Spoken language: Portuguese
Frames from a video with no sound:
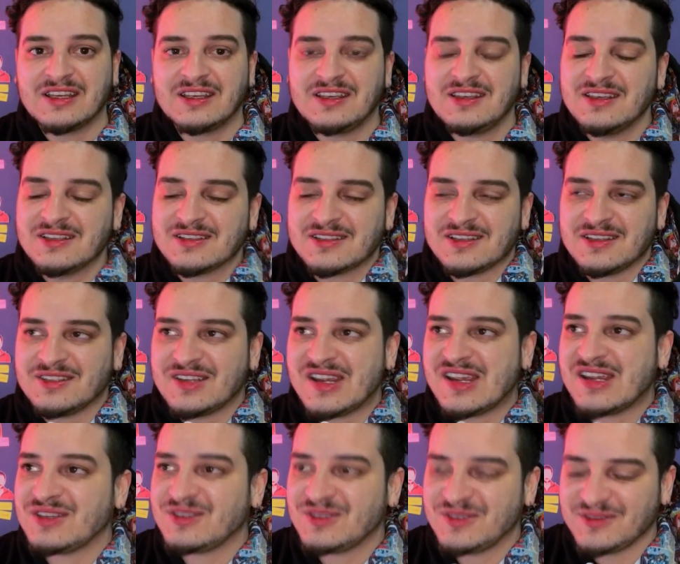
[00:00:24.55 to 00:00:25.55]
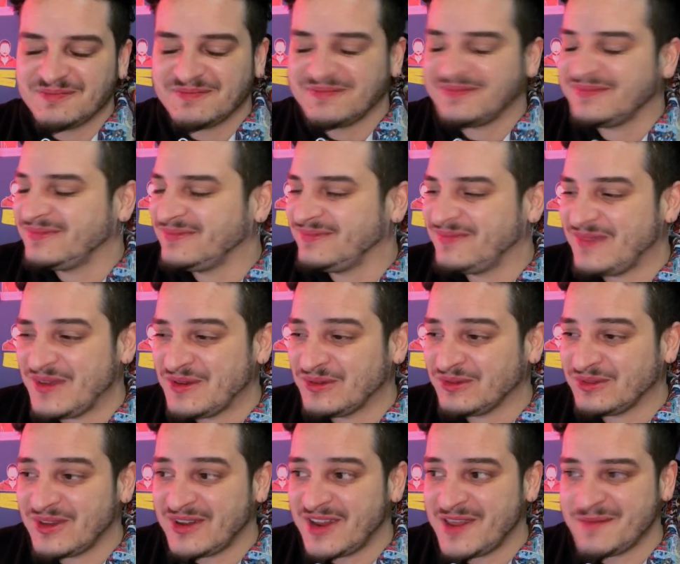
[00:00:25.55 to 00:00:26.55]
Que assim, gente, eu
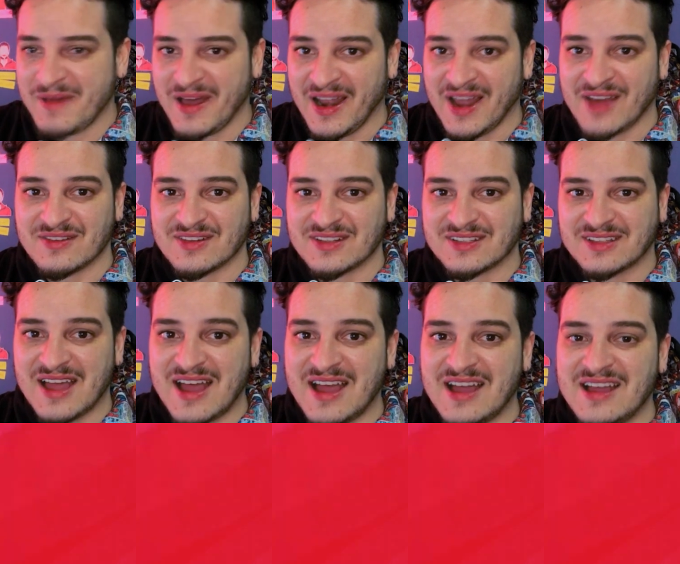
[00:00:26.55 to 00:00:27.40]
não tenho nem palavras, tá?